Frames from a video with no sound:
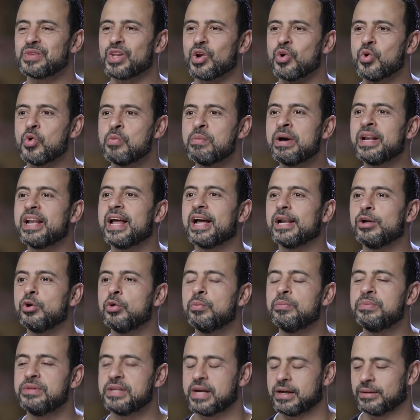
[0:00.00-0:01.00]
وملأ
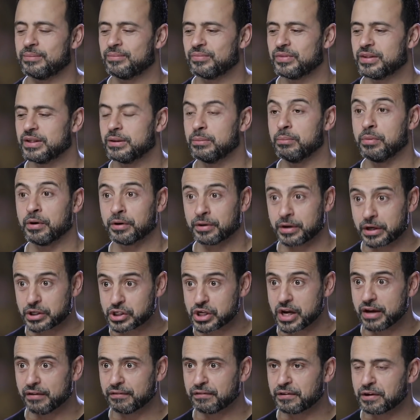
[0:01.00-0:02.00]
لبنا
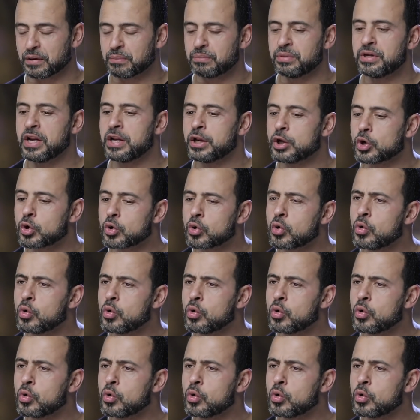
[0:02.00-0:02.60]
بالرجاء في ربنا ان